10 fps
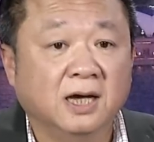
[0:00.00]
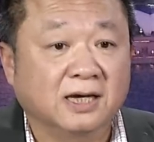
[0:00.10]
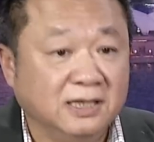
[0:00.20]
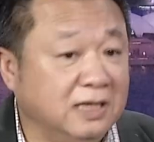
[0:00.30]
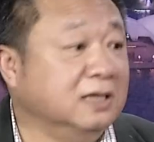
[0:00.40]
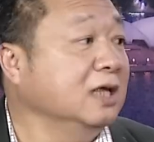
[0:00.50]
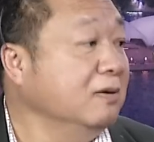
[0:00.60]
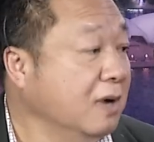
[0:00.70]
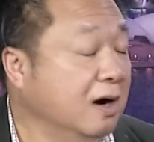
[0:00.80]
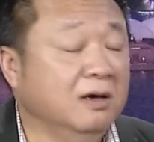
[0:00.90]
cái diễn
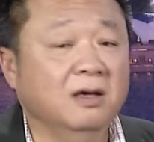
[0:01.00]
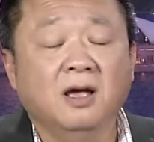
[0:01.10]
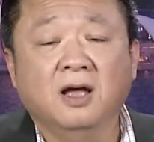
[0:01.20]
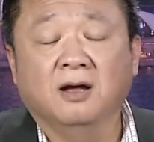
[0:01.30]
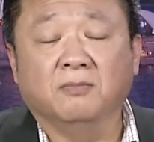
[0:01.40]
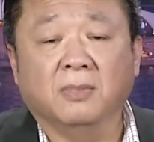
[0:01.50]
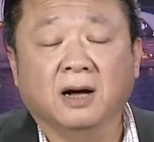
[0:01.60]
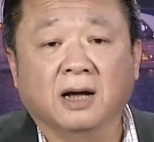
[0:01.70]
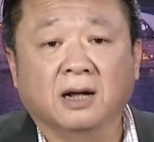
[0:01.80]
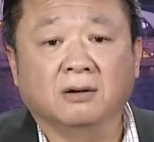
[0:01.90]
tiến mới
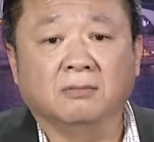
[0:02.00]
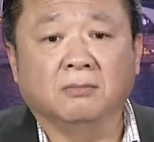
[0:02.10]
mà